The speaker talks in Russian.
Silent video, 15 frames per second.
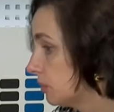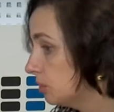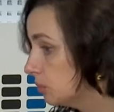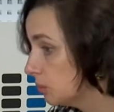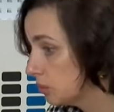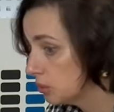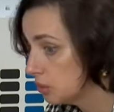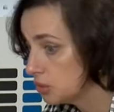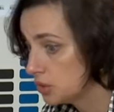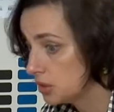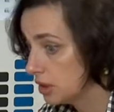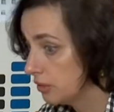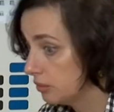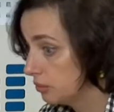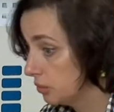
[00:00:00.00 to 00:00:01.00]
Ну, то есть,
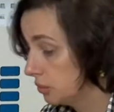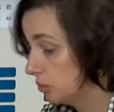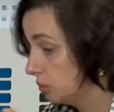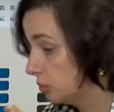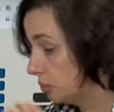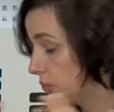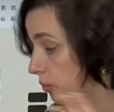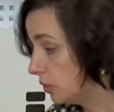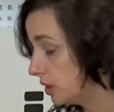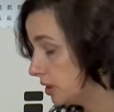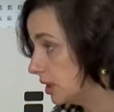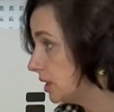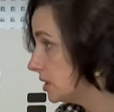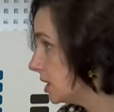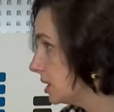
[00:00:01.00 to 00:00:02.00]
вот, ну, поле
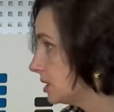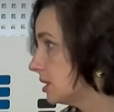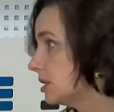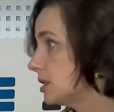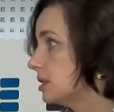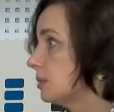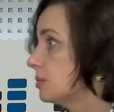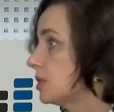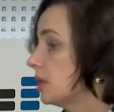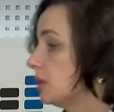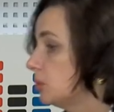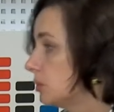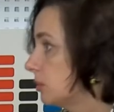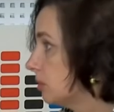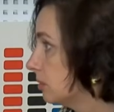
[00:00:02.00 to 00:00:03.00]
для деятельности
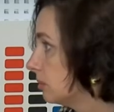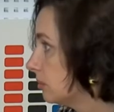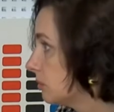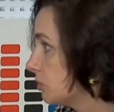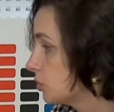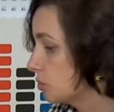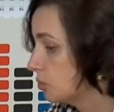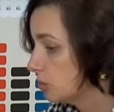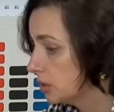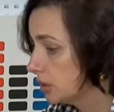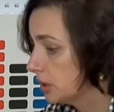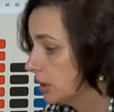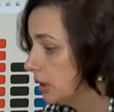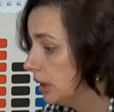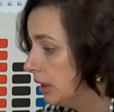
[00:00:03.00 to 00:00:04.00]
абсолютно
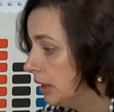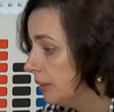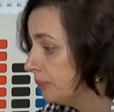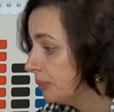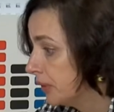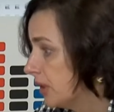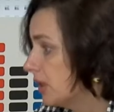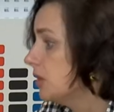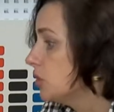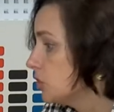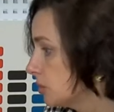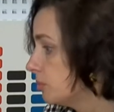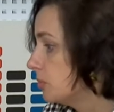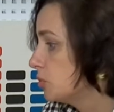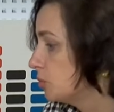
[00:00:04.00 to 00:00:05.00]
широкое. И,
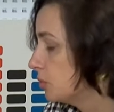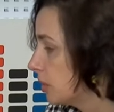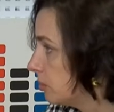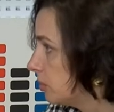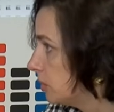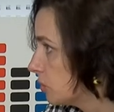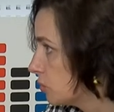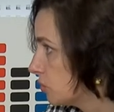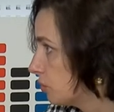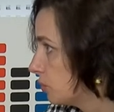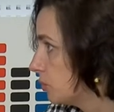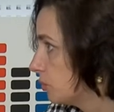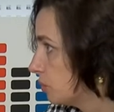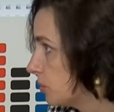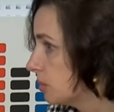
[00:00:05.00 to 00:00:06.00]
конечно, безумно обидно, что
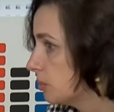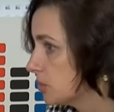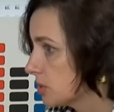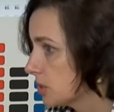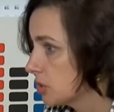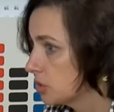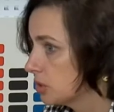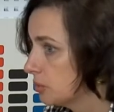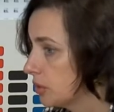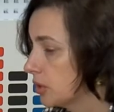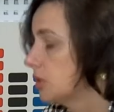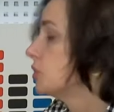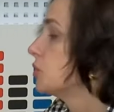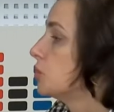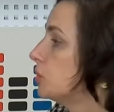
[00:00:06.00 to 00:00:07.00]
вот, ну, как бы с Кашином
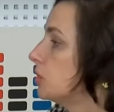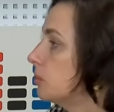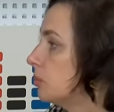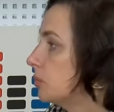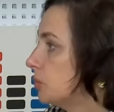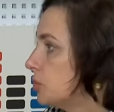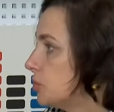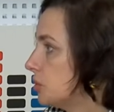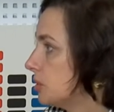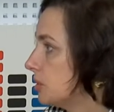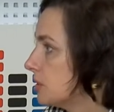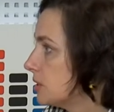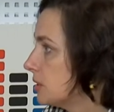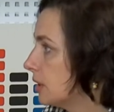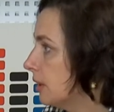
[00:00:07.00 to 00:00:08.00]
такая история не получилась.